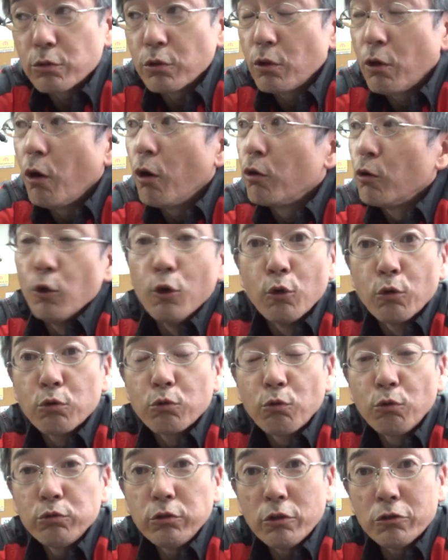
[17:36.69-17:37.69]
あ
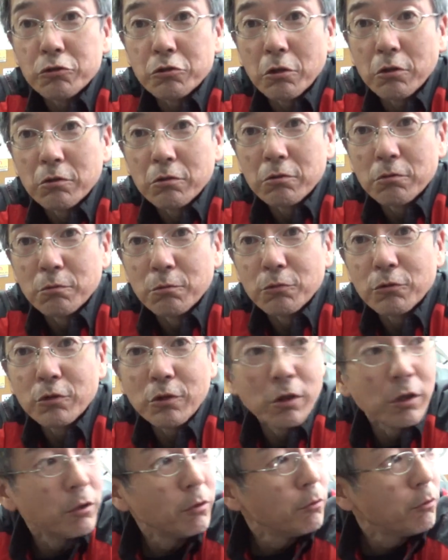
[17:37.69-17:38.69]
来ないじゃんと思っ
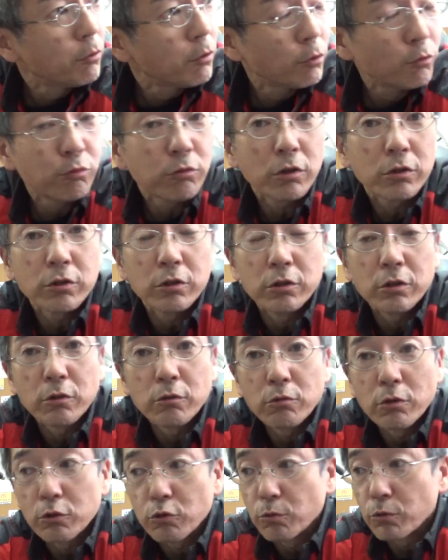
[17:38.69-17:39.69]
てあれどうなってんだ
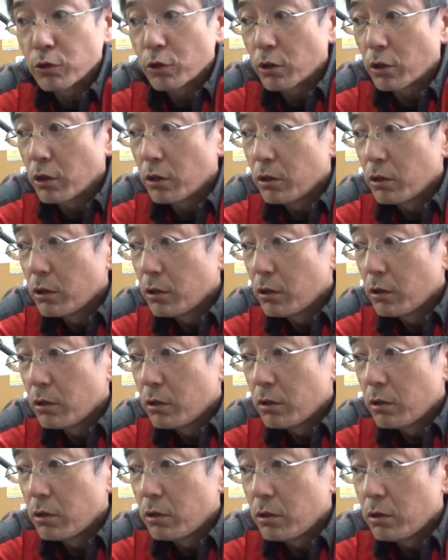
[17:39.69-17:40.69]
ろうなと思ったら
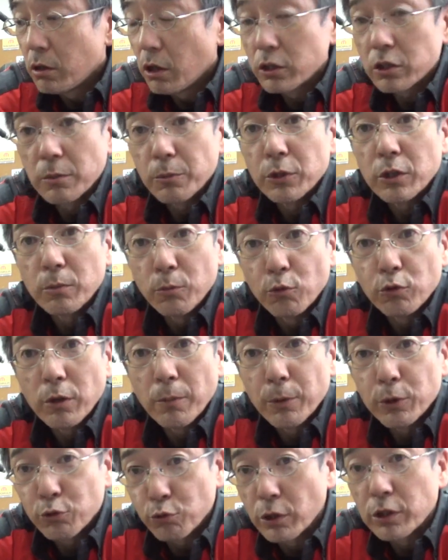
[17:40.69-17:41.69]
朝見てもやっ
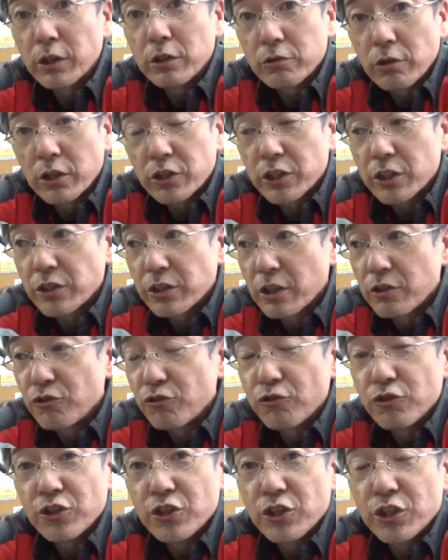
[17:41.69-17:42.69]
ぱりそうなってるんです8
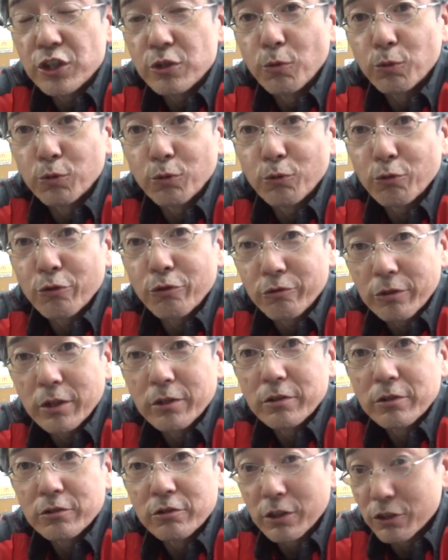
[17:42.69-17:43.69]
月31日お届け予定
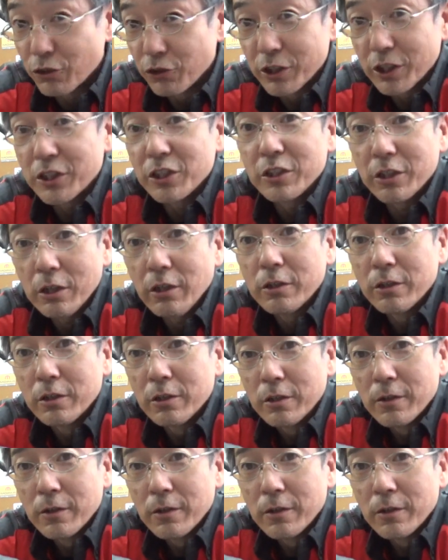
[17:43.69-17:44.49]
9月1日にね